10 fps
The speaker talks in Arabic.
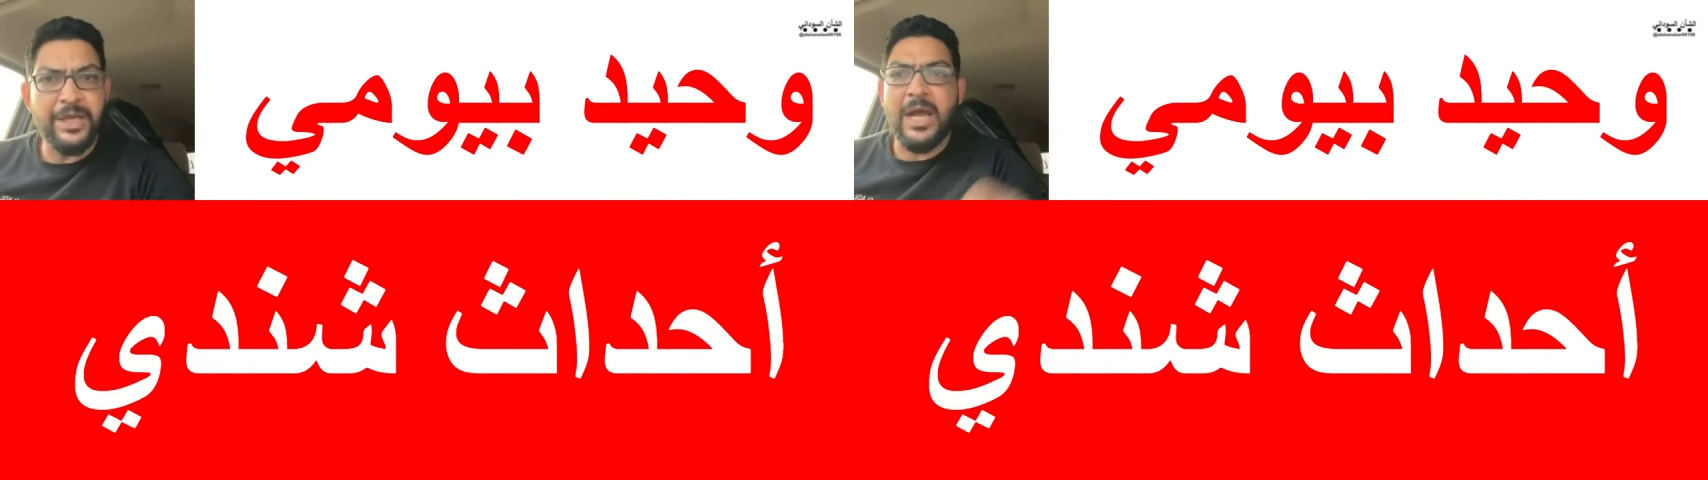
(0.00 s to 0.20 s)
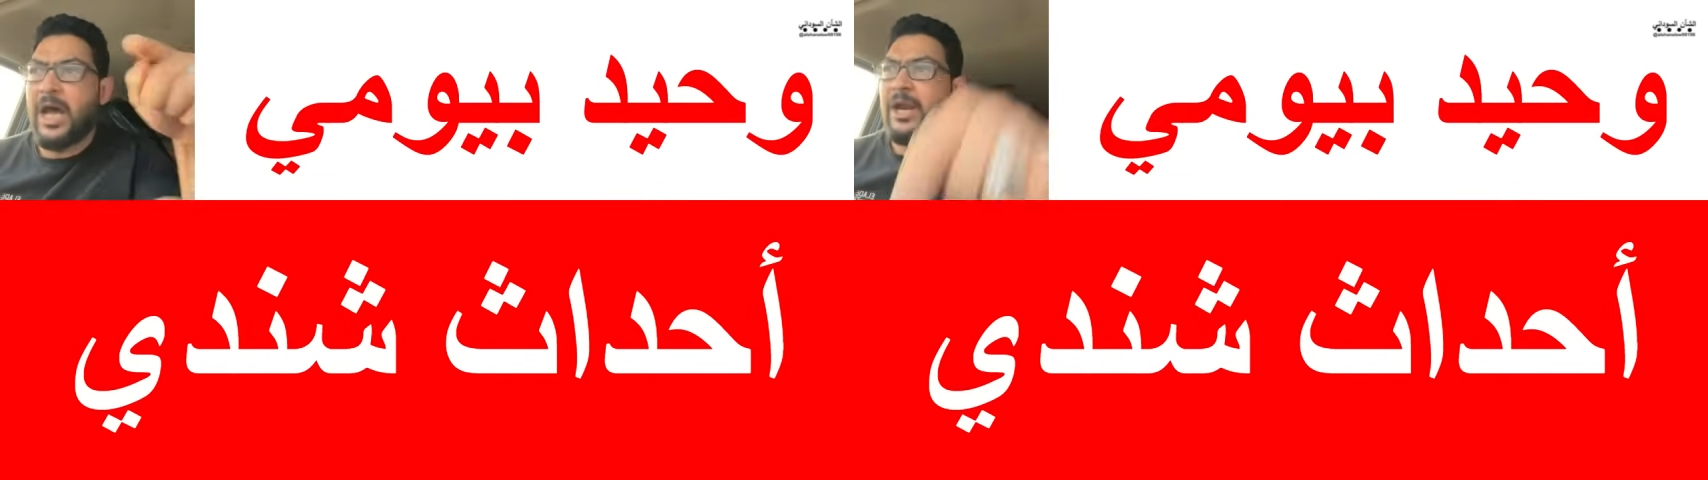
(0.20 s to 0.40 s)

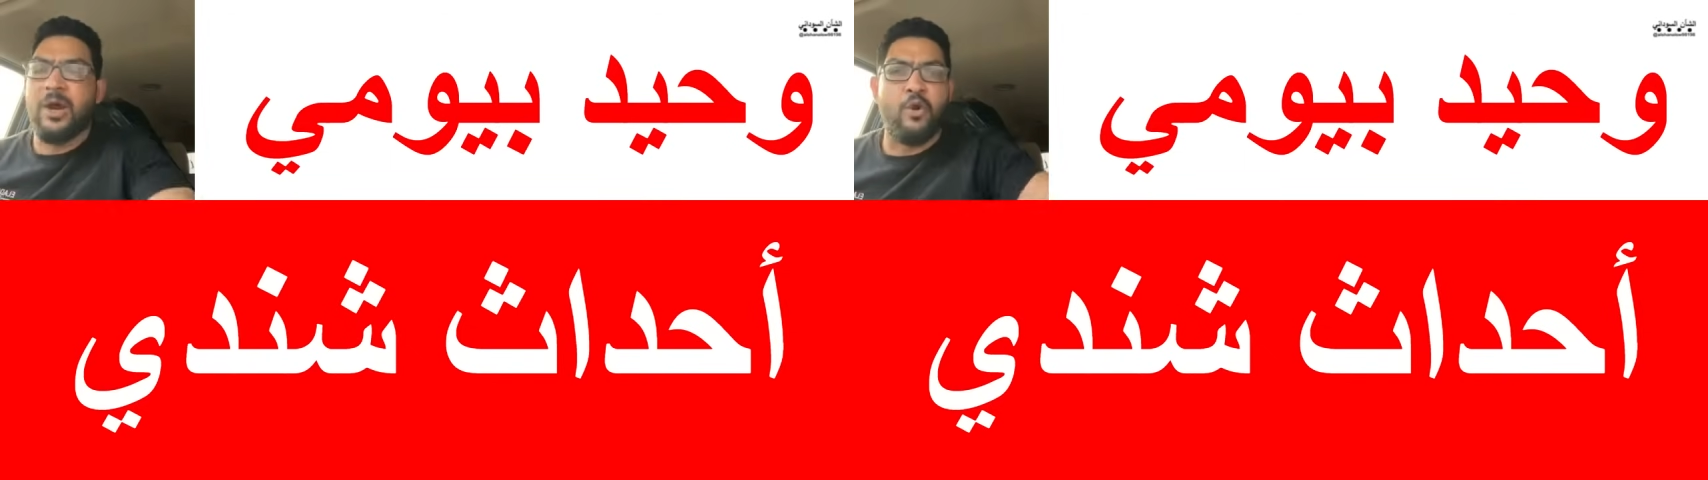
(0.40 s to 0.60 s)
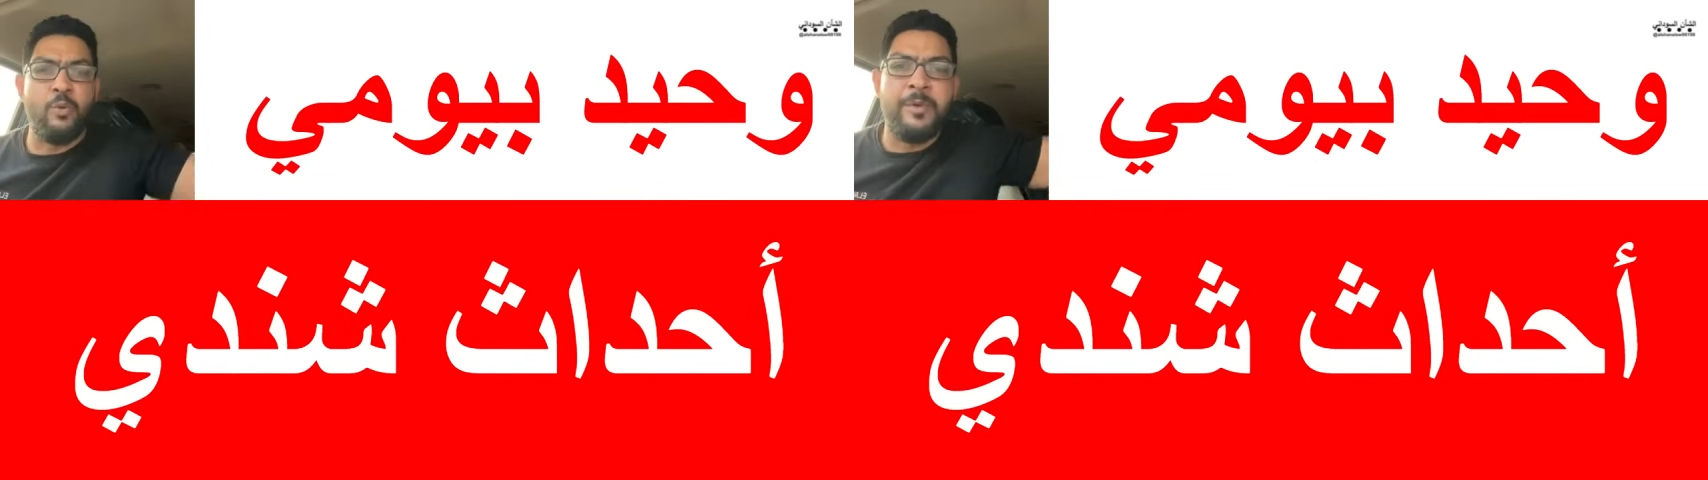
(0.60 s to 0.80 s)

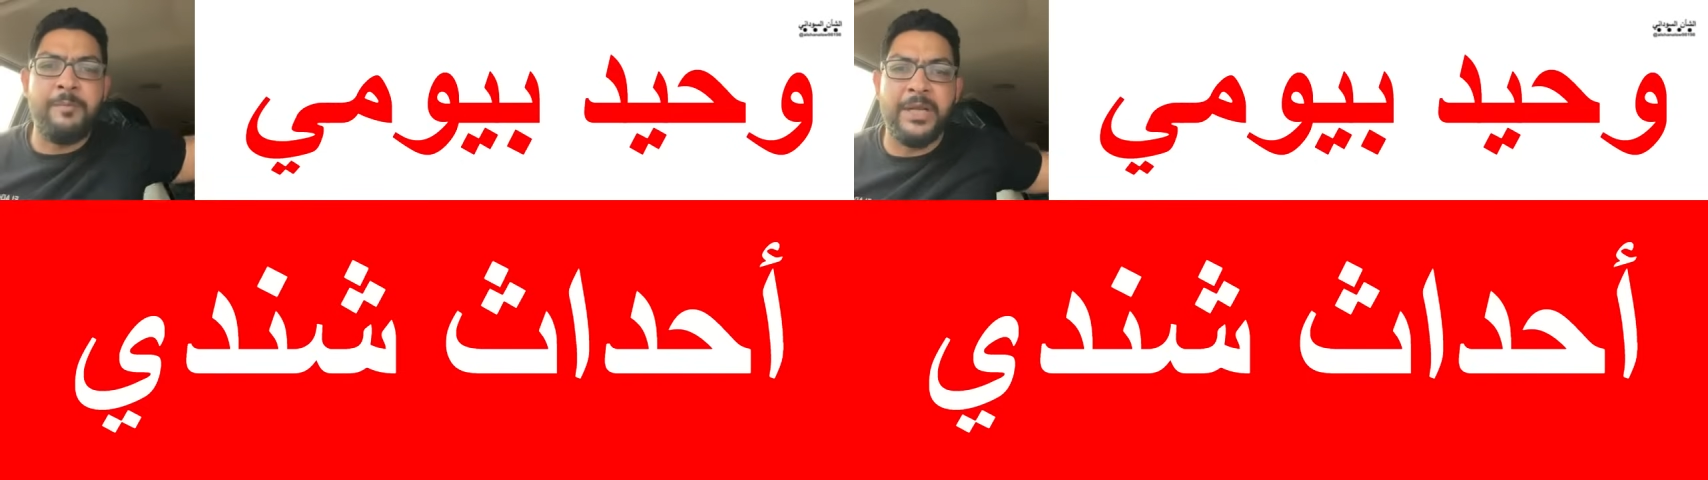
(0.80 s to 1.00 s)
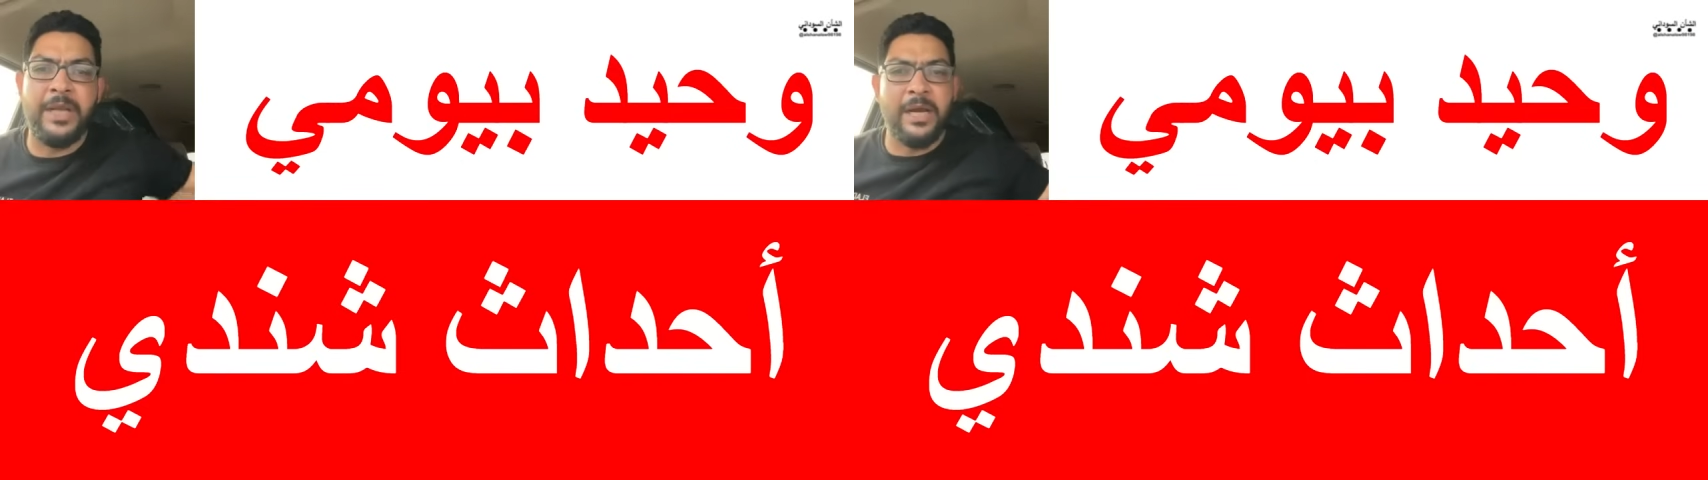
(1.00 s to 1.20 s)
يتحركوا
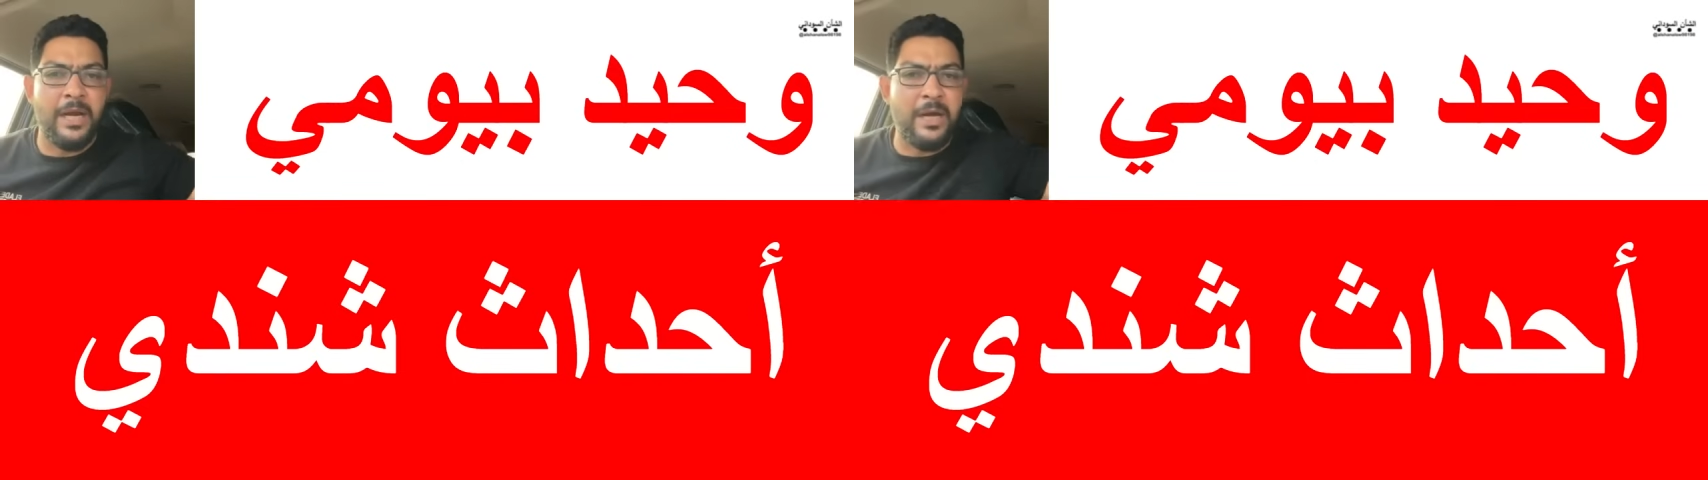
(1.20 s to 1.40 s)
من مدني